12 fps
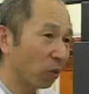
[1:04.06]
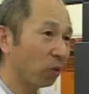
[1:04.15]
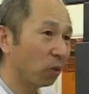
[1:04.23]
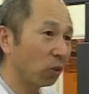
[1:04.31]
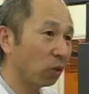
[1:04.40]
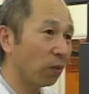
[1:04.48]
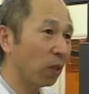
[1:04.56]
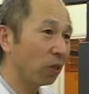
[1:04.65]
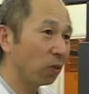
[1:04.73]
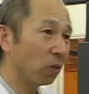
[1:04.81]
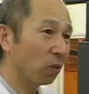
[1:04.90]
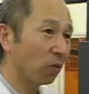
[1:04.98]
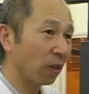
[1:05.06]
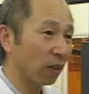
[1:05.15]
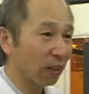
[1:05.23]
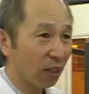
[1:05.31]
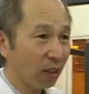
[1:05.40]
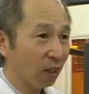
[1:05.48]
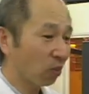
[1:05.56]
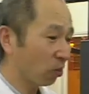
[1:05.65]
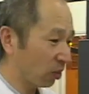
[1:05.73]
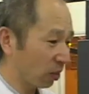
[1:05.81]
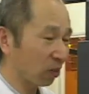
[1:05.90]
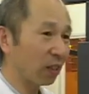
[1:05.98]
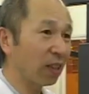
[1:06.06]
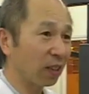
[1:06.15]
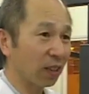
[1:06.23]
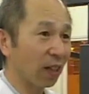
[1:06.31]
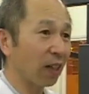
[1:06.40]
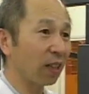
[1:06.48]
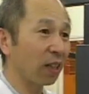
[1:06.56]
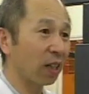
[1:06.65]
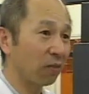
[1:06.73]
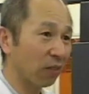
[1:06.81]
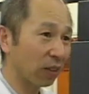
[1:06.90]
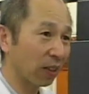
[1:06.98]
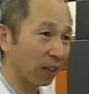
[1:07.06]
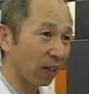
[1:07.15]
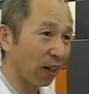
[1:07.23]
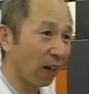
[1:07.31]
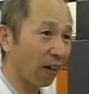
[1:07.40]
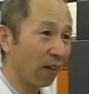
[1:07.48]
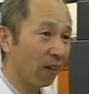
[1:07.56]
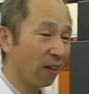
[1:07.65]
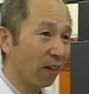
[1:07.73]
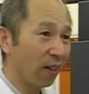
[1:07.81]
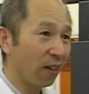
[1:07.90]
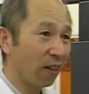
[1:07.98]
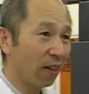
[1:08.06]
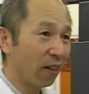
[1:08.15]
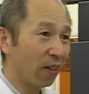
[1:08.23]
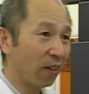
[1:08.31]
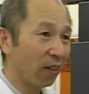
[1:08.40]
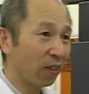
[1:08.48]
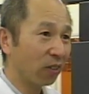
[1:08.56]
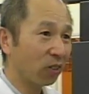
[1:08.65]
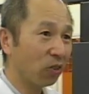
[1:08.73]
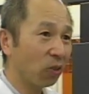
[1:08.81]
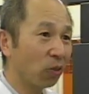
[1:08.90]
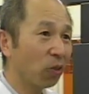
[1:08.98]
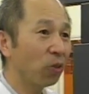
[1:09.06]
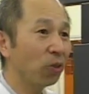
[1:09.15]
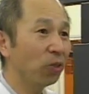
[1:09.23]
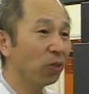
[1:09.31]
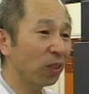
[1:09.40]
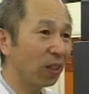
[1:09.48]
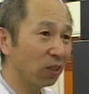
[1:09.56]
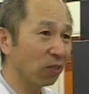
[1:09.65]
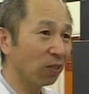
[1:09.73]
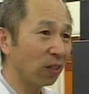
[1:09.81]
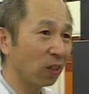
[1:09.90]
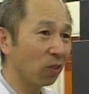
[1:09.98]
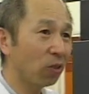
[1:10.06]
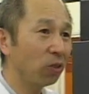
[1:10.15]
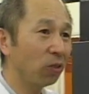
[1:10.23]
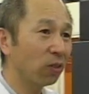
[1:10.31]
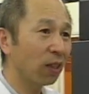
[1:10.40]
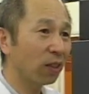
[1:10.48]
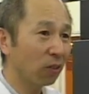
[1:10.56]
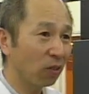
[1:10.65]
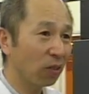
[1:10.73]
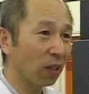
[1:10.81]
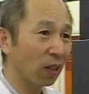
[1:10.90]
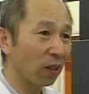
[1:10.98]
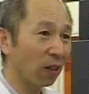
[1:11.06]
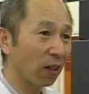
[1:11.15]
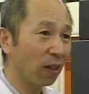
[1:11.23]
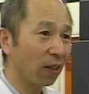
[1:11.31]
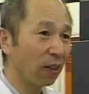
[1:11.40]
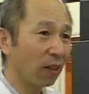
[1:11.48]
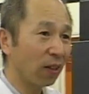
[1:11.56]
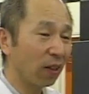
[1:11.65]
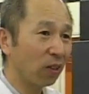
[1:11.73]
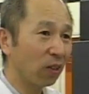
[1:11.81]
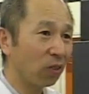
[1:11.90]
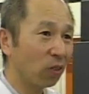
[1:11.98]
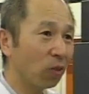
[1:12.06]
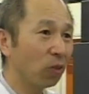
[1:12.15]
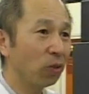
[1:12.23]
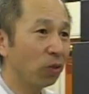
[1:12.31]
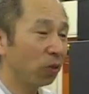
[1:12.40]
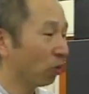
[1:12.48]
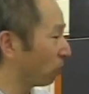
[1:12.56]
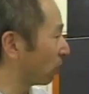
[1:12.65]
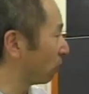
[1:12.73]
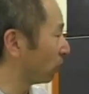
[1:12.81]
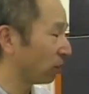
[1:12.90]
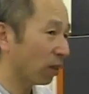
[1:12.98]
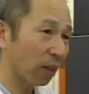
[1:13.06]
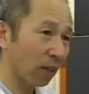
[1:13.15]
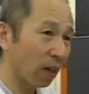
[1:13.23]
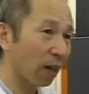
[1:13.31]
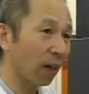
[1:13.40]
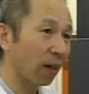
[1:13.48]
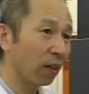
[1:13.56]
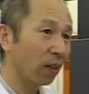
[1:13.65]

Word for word: もちろん図面上では光が通ってる線しか書いてありませんからそれをどういう手順でどういう段取りでどういう評価をしながら